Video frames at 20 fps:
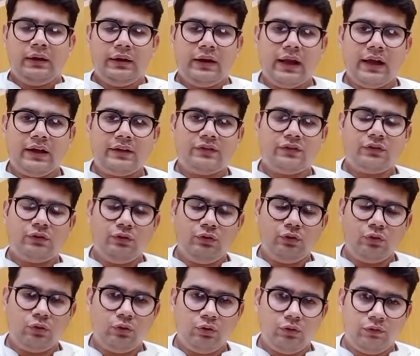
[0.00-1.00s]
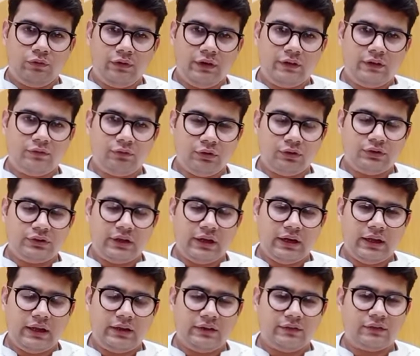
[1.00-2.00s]
नेक्स्ट जो फेस वॉश है
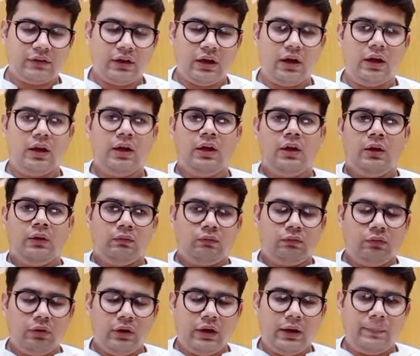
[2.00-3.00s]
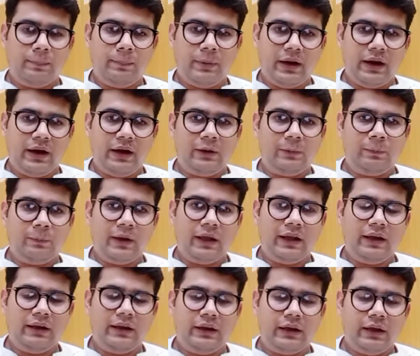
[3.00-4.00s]
ना इसका वो है ब्राइट
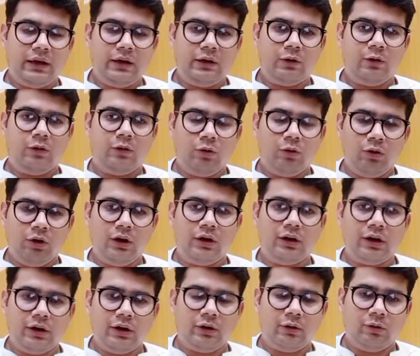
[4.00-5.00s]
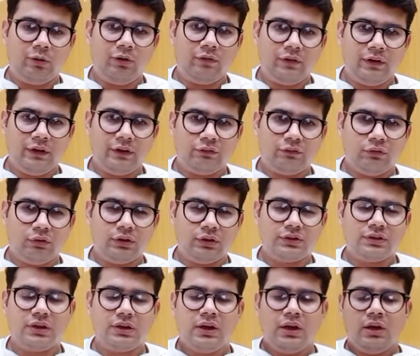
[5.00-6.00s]
मेरिकल ऑयल कंट्रोल फेस
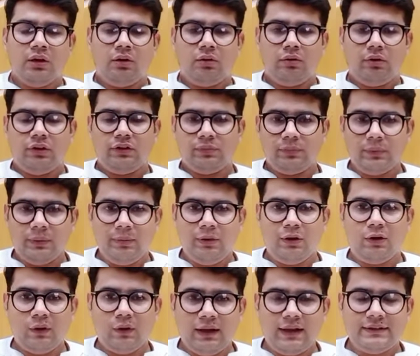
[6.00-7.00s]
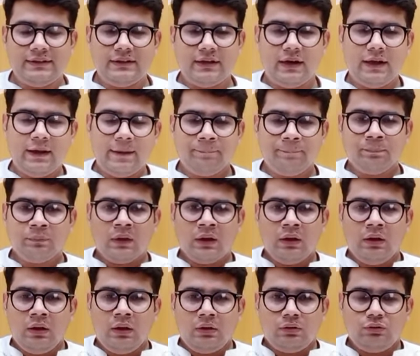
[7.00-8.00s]
वॉश और इसमें भी कोलेजन है
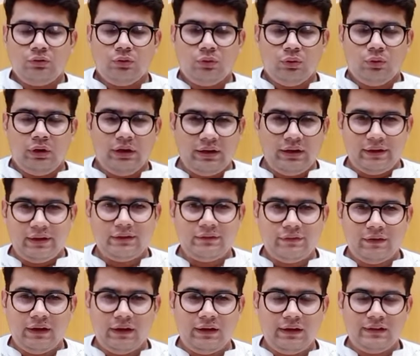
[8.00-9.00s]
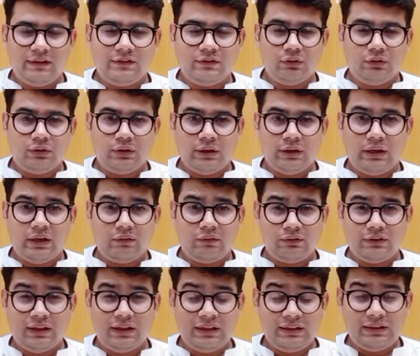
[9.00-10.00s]
जो रिंकल फाइन लाइन्स होते हैं ना वो
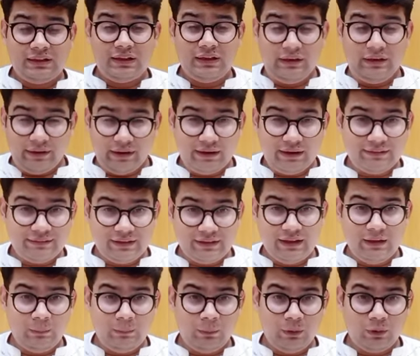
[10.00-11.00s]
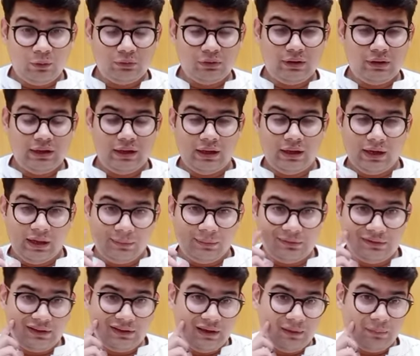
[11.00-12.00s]
ज़्यादातर ड्राई स्किन में होते हैं अगर आप
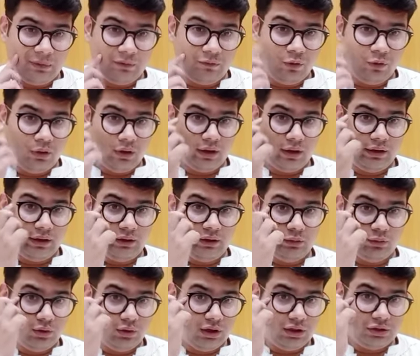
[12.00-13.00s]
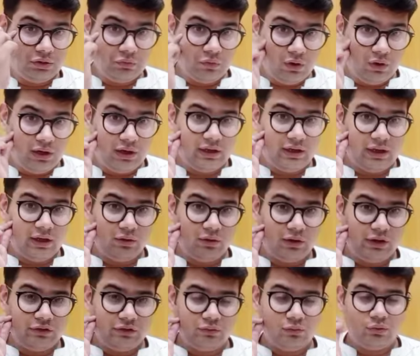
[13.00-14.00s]
स्किन में वाटर नहीं होगा तो वो इकट्ठा
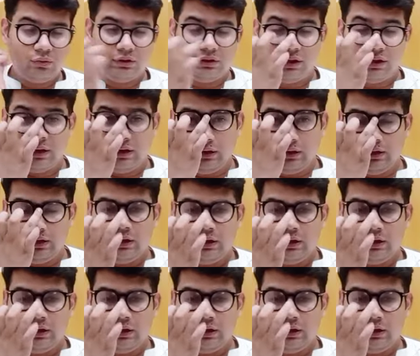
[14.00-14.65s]
होना शुरू हो जाएगी